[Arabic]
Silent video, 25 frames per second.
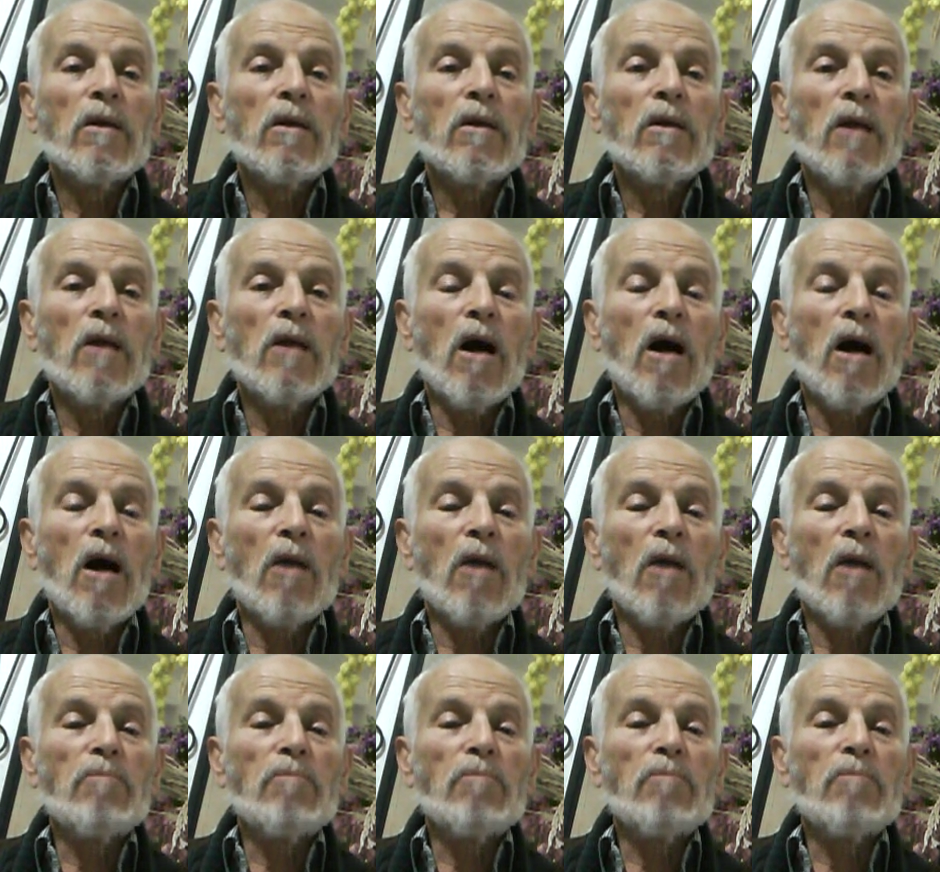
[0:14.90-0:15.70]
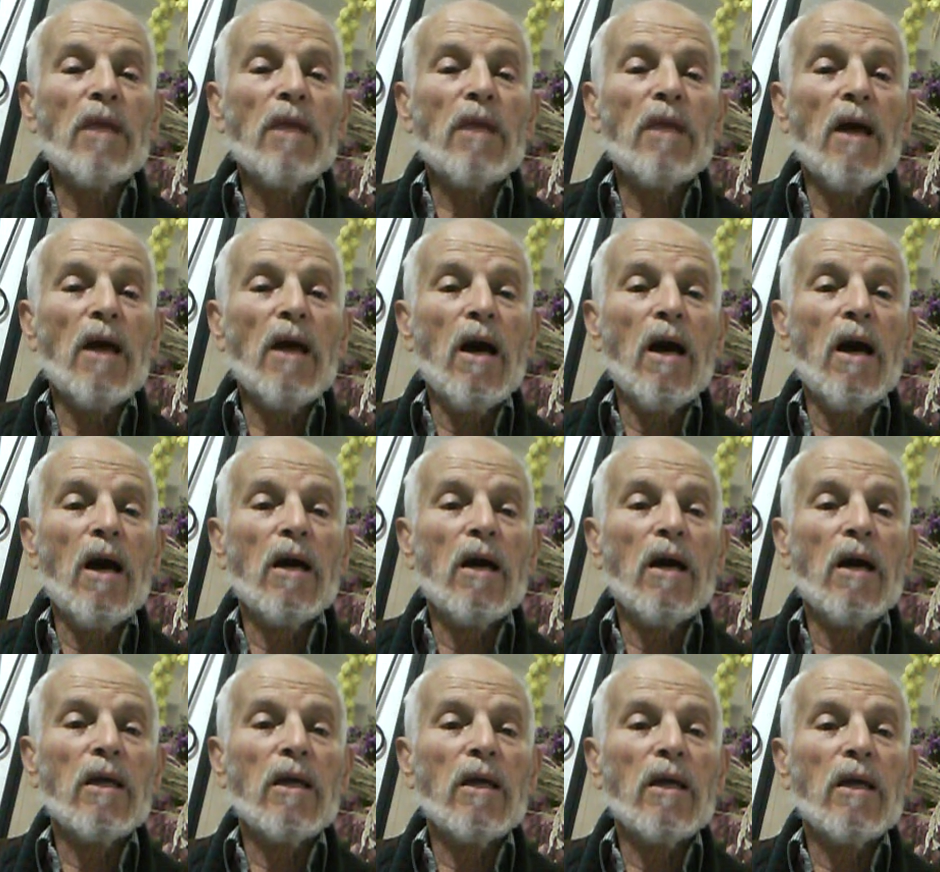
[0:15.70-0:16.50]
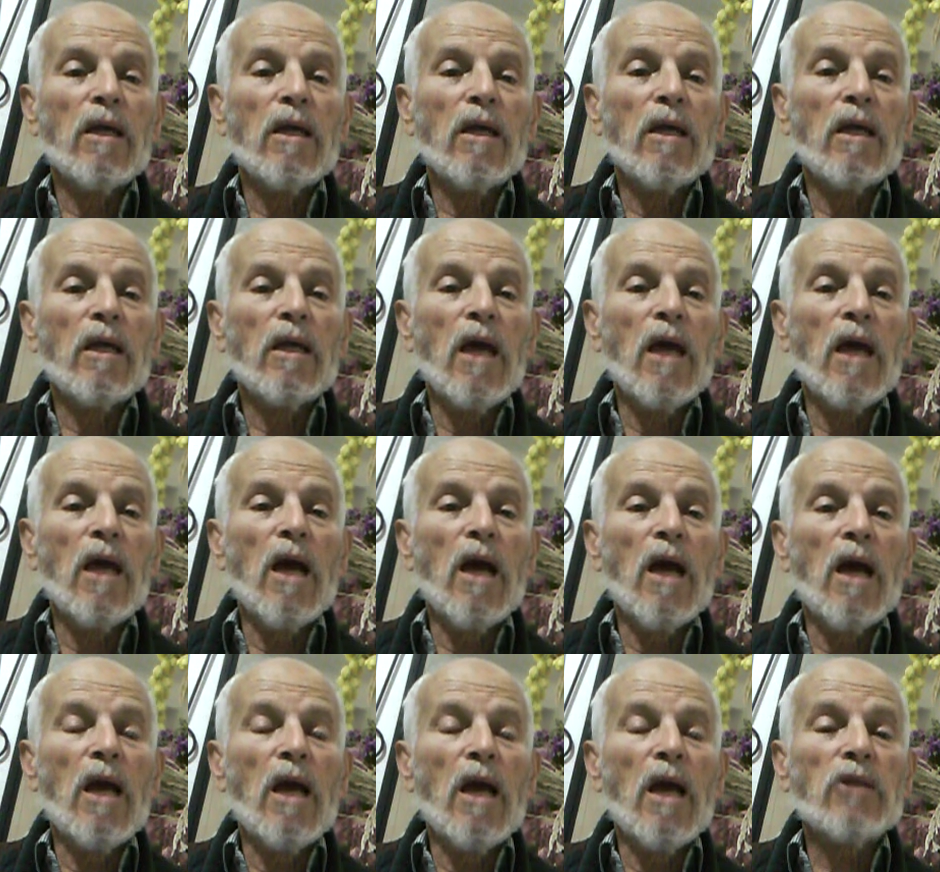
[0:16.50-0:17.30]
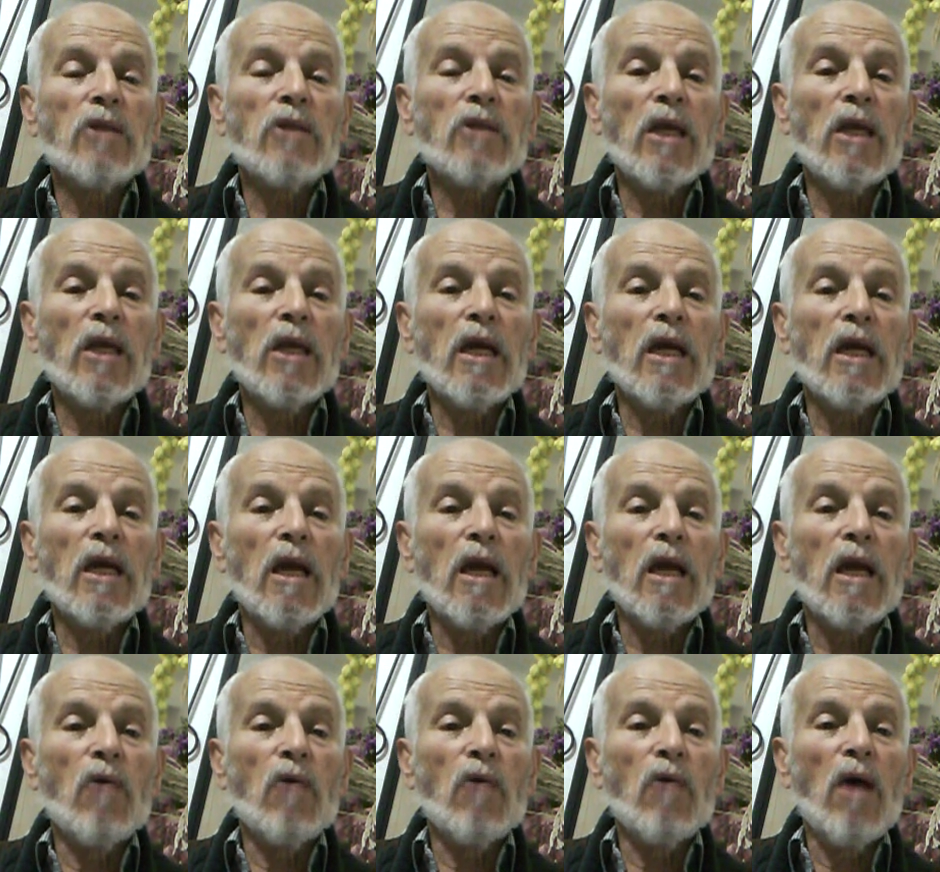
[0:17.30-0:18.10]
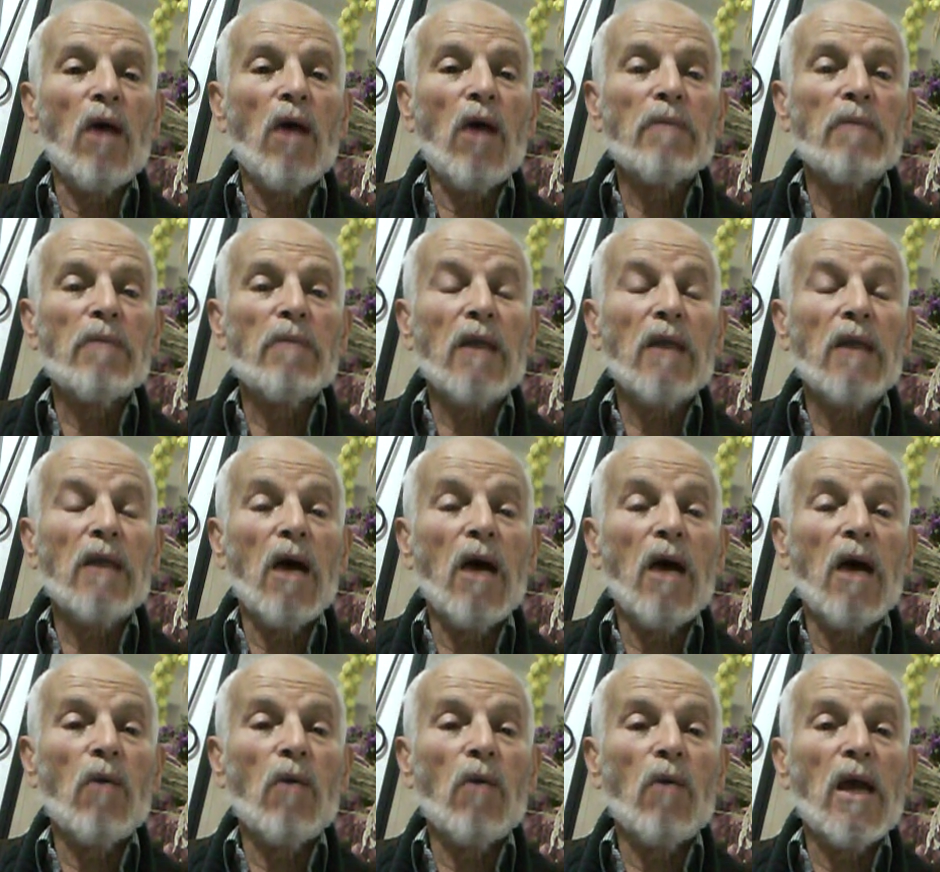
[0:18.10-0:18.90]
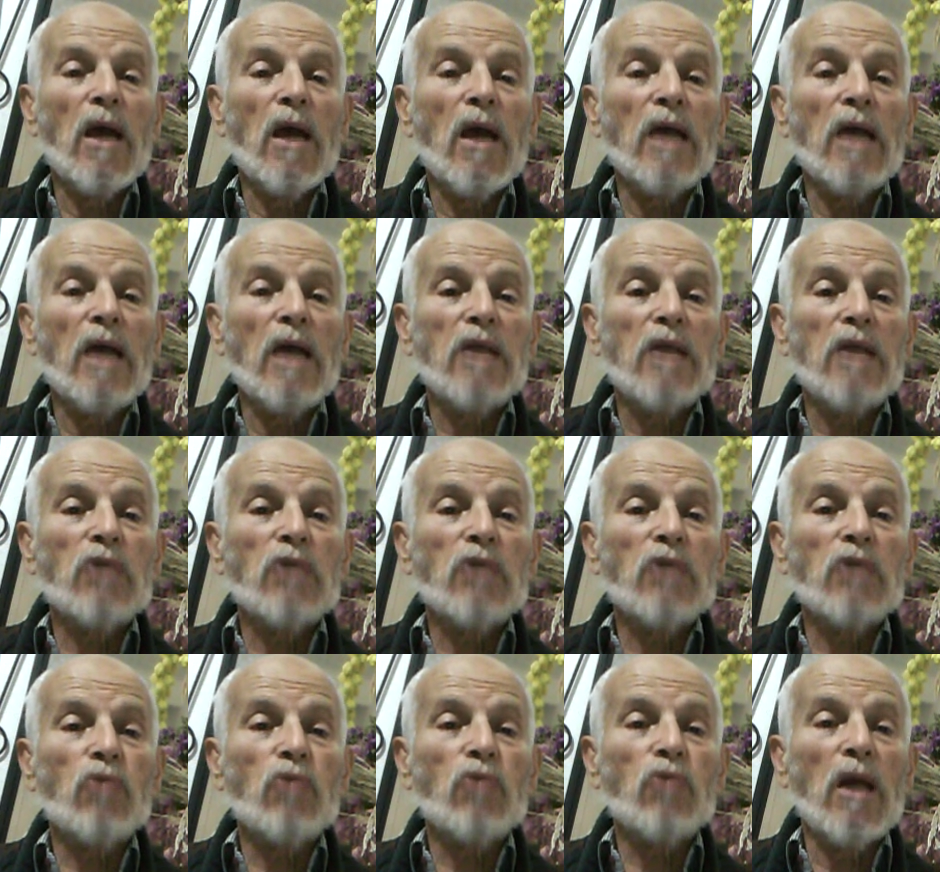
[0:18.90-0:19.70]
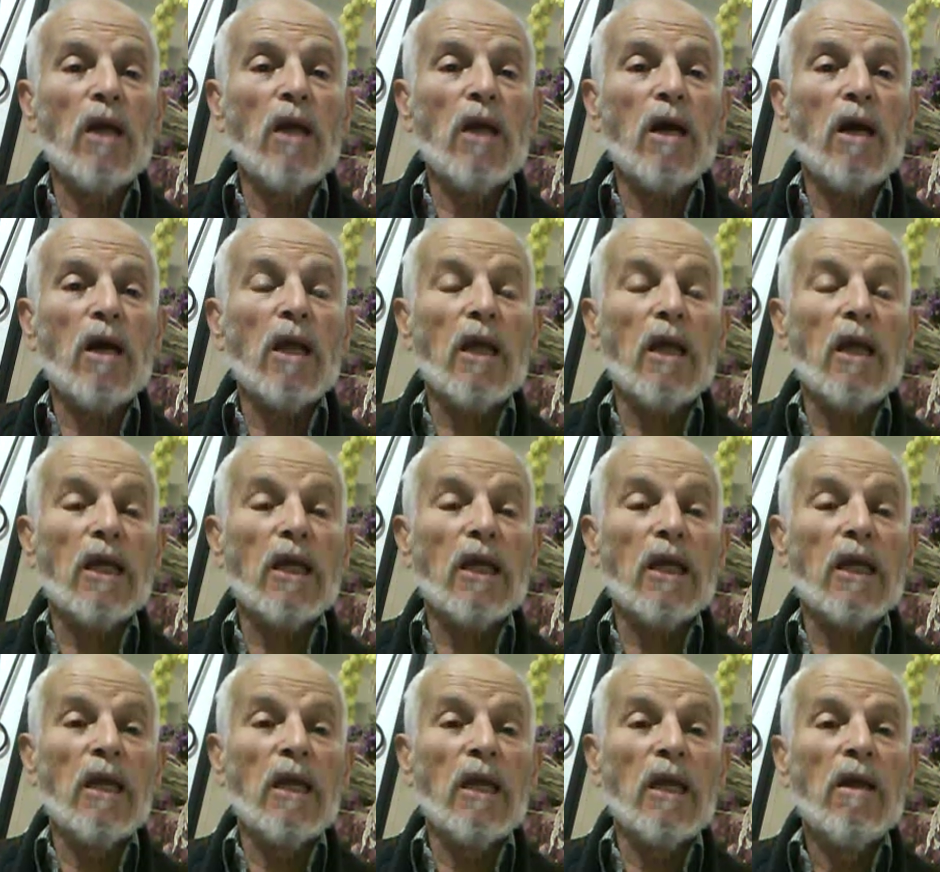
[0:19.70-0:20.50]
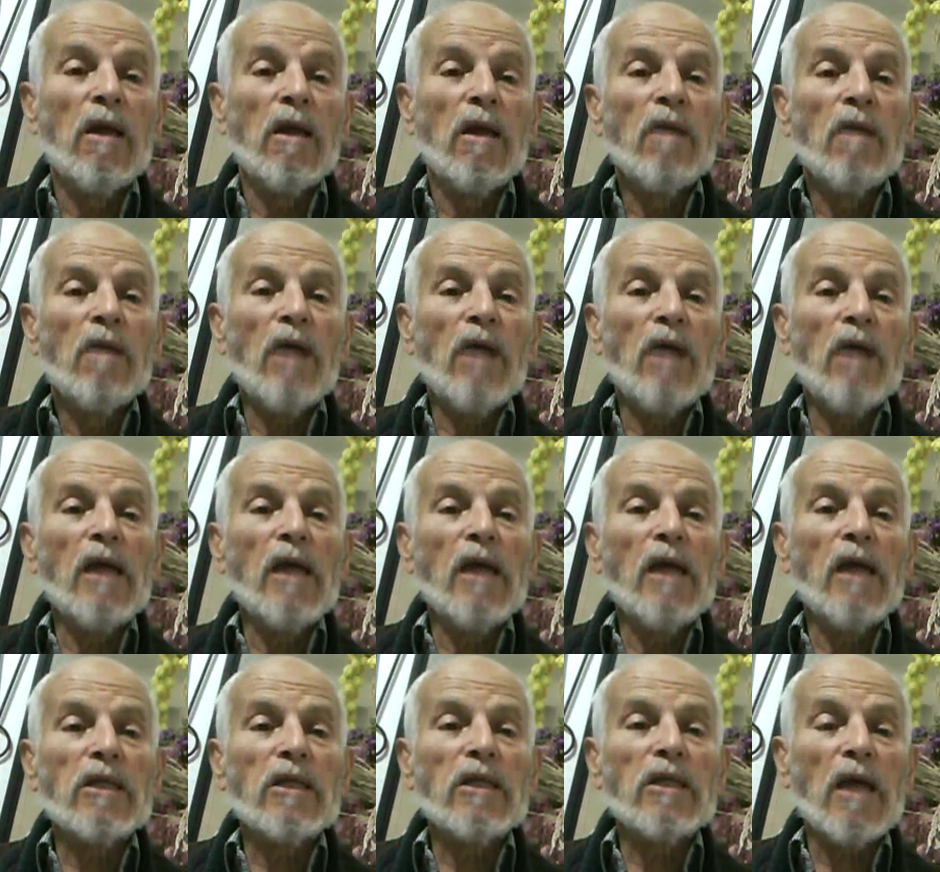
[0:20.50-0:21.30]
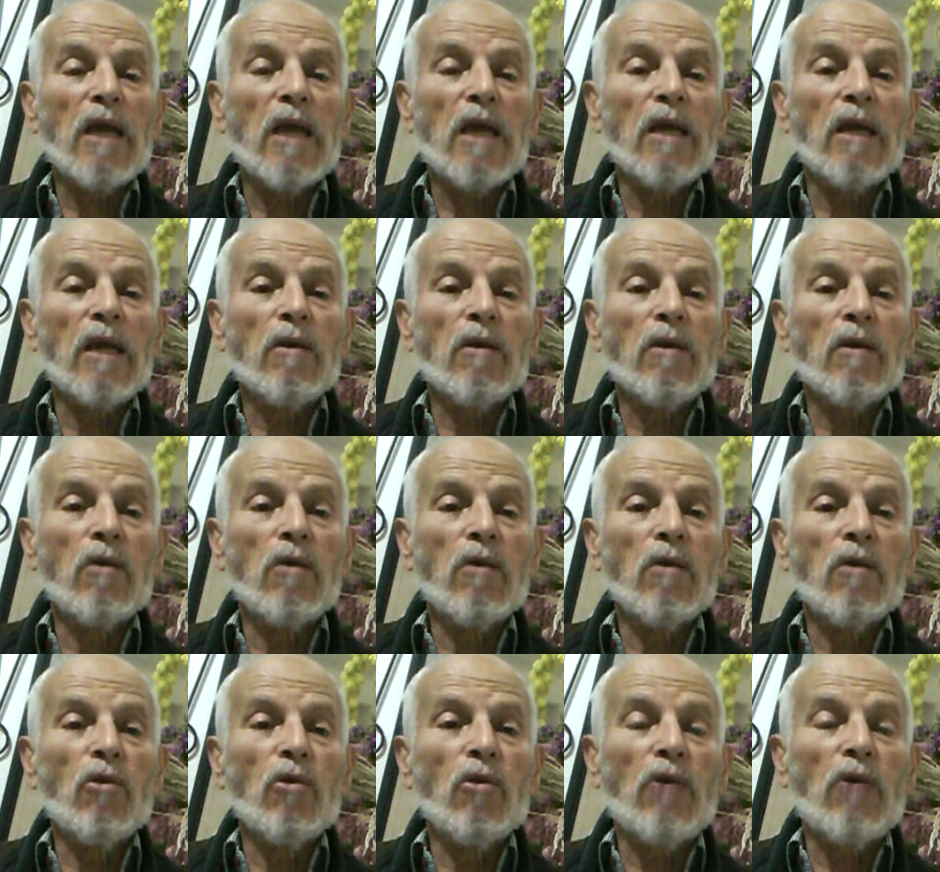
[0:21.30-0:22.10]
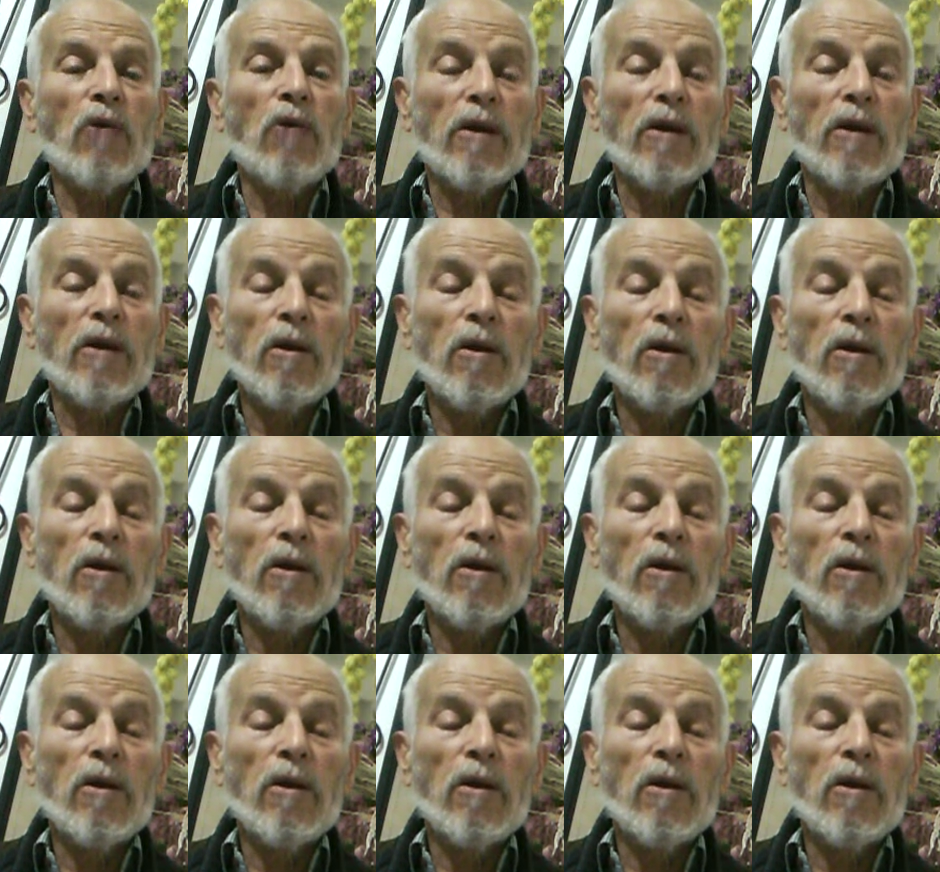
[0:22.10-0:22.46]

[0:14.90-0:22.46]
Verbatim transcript: يا ربنا يا لا شريك له أبدا ولا يحتاج إلى خلقه بأي شيء يذكر